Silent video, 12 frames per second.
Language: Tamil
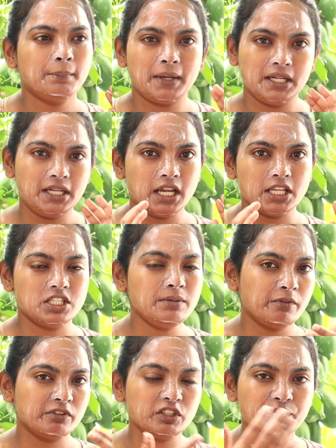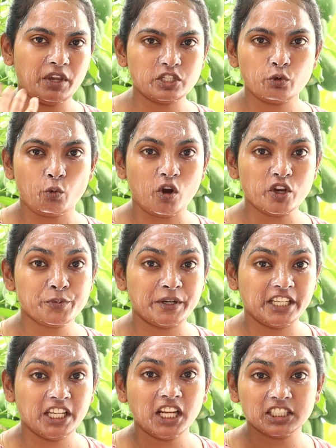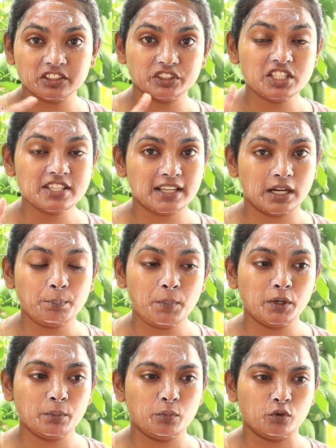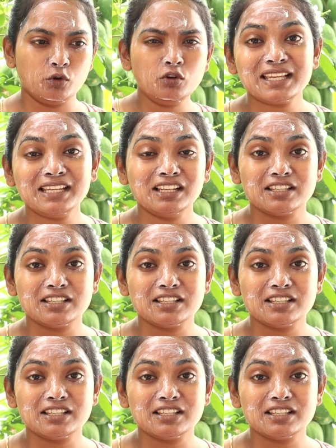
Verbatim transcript: பண்ணியாச்சு இப்போ வந்து ஃபேஸ் வாஷ் பண்ணிட்டு அதை வந்து ஸ்க்ரப் பண்ண போகிறோம்